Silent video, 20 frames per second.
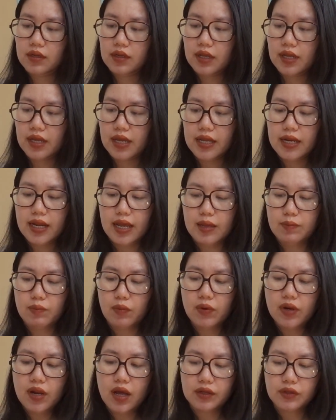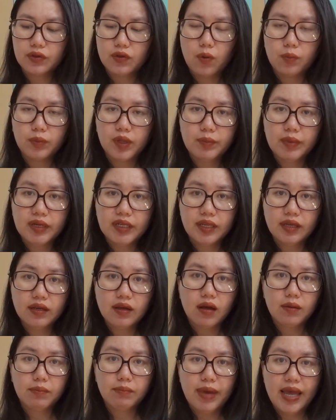thì cái này mỗi lần dùng thì mình chỉ
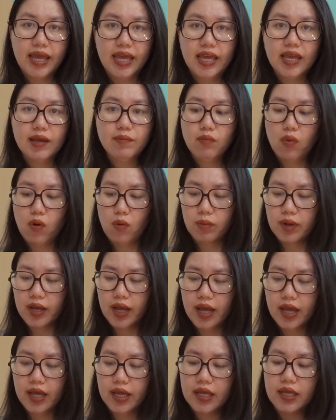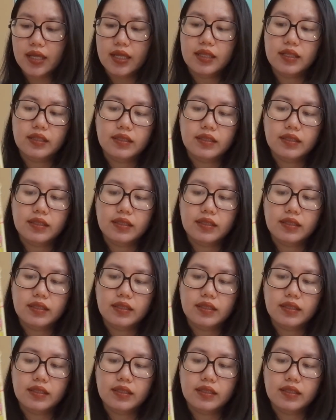cần bẻ một cái